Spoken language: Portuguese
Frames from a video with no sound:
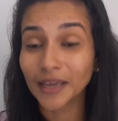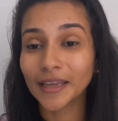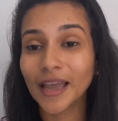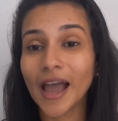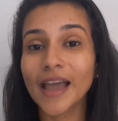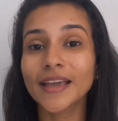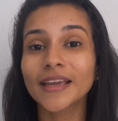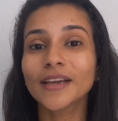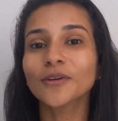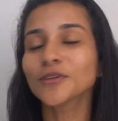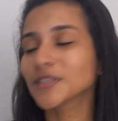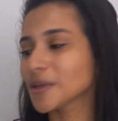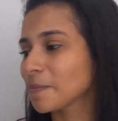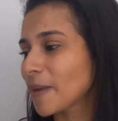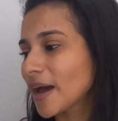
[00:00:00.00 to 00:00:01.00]
E aí eu
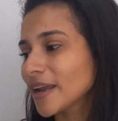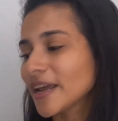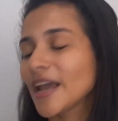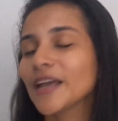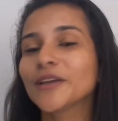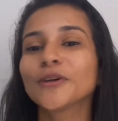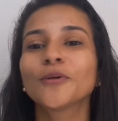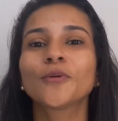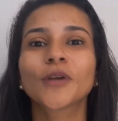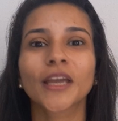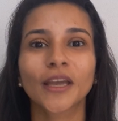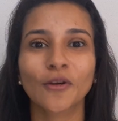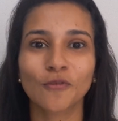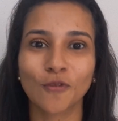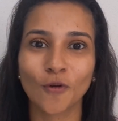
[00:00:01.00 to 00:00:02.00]
separei o
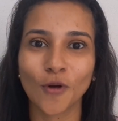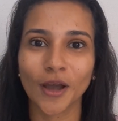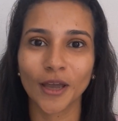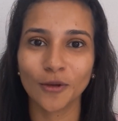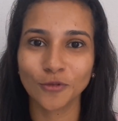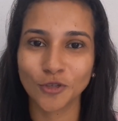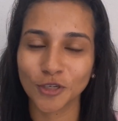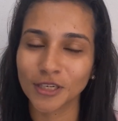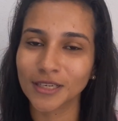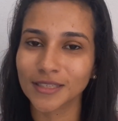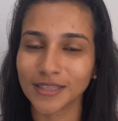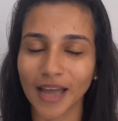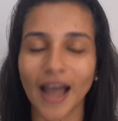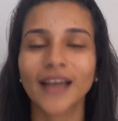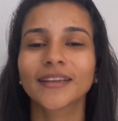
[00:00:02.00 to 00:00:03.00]
que, que eu vou
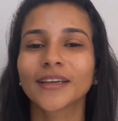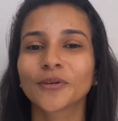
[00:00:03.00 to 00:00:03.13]
reutilizar,